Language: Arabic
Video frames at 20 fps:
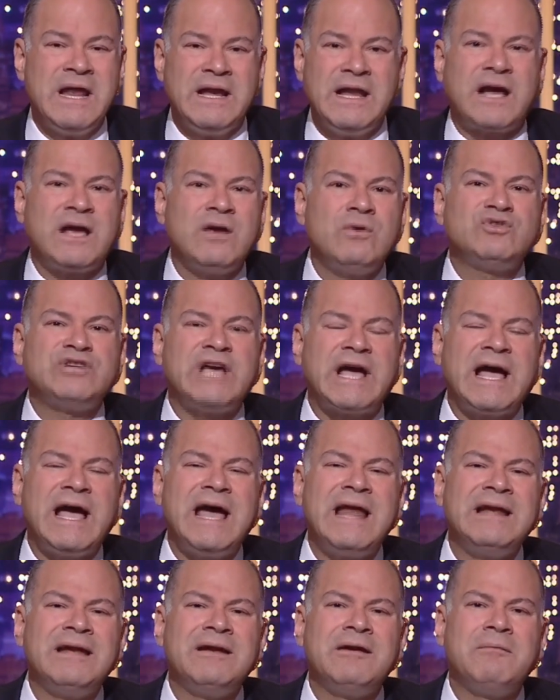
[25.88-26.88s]
لكنه
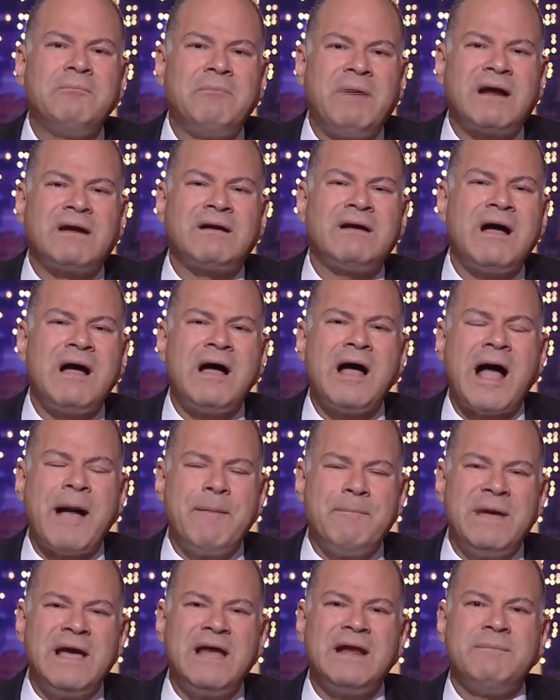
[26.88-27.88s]
شغال بره
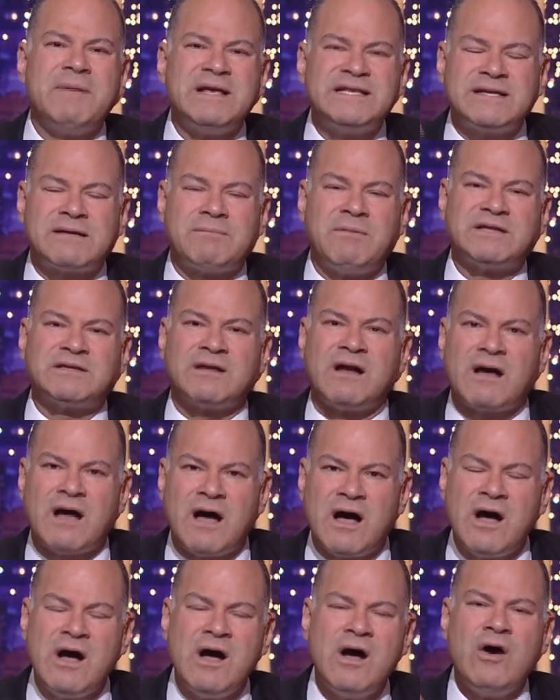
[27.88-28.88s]
عمال ماسك
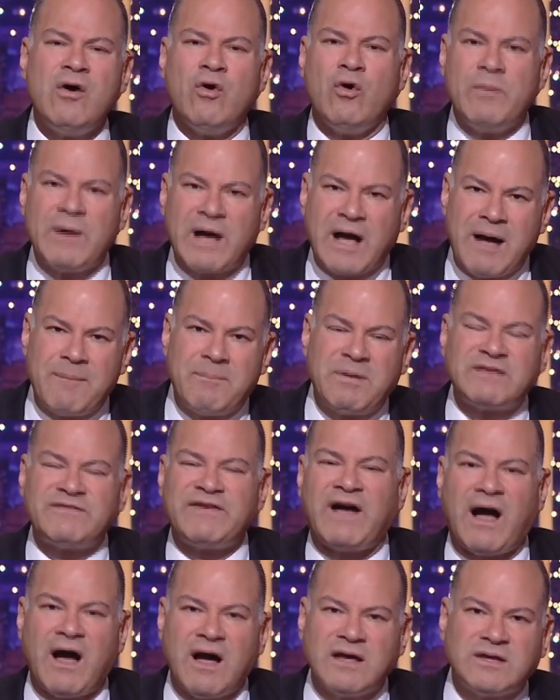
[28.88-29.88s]
مطرقه وبيخبط
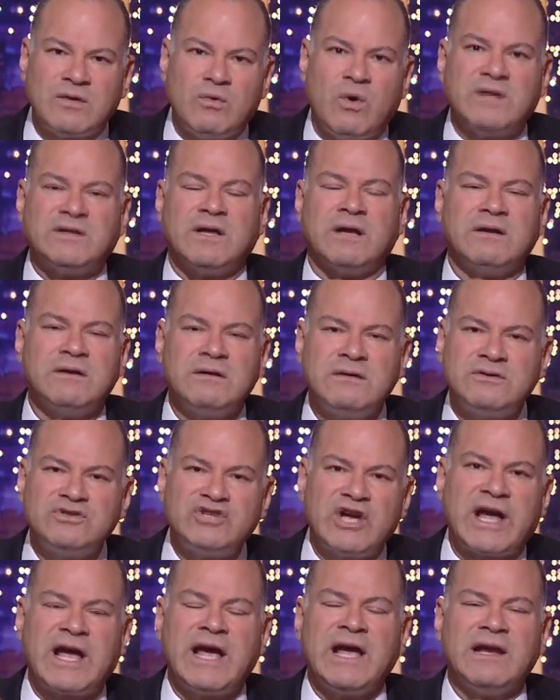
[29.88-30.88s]
في حائط الوطن
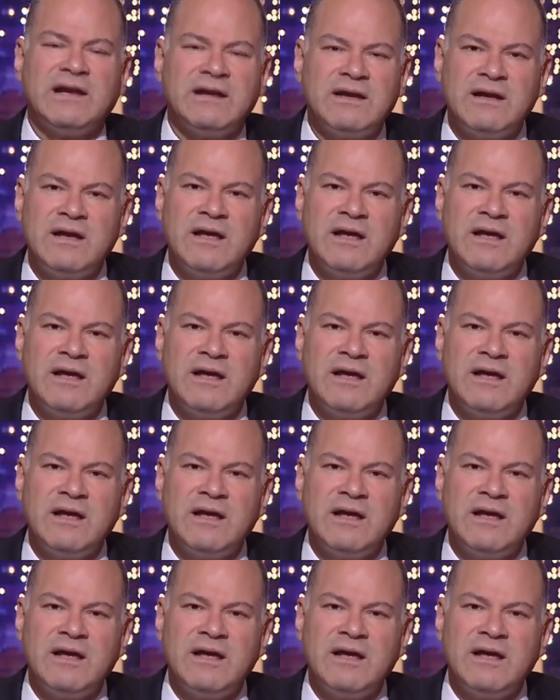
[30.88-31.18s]
شغال